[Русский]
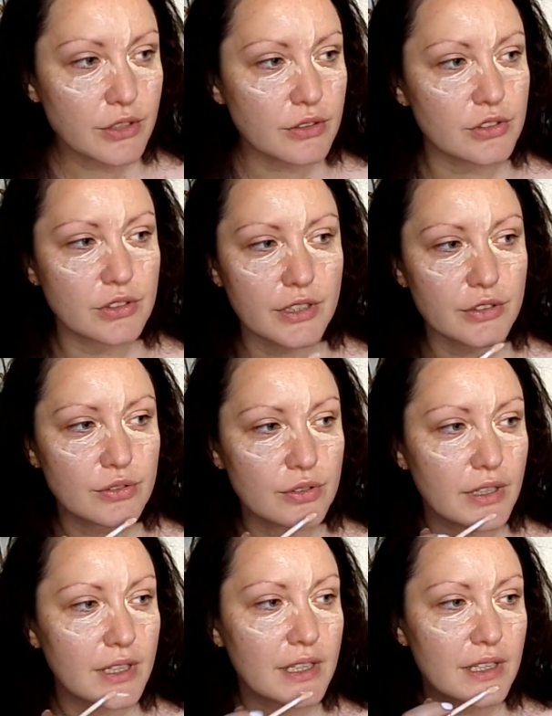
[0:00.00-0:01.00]
Я считаю, что
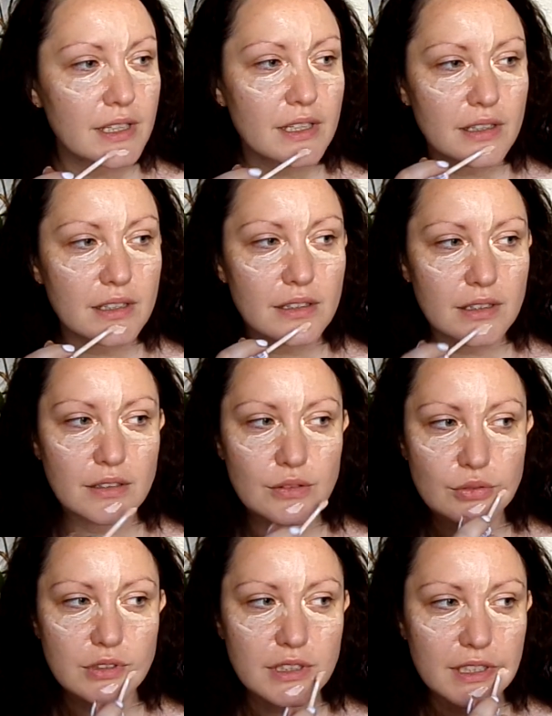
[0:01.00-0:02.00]

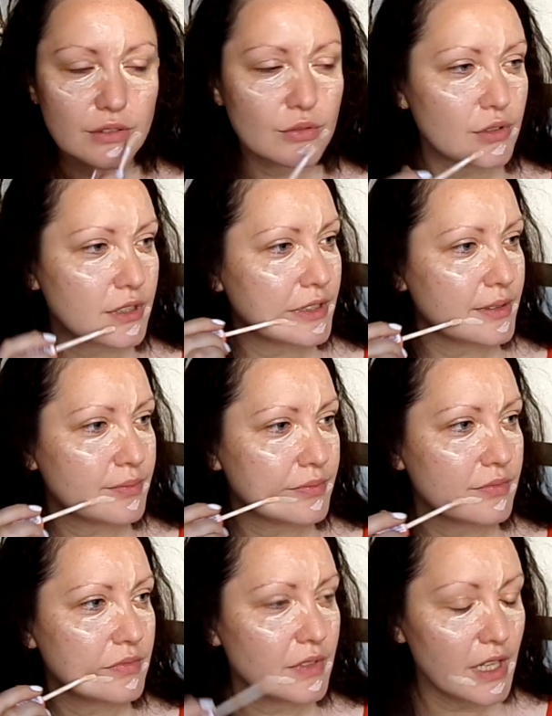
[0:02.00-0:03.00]
люди, которые...
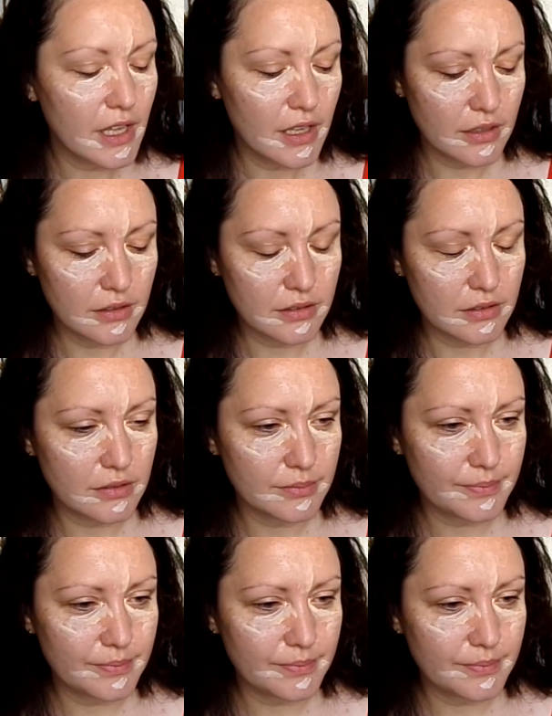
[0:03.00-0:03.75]
Э,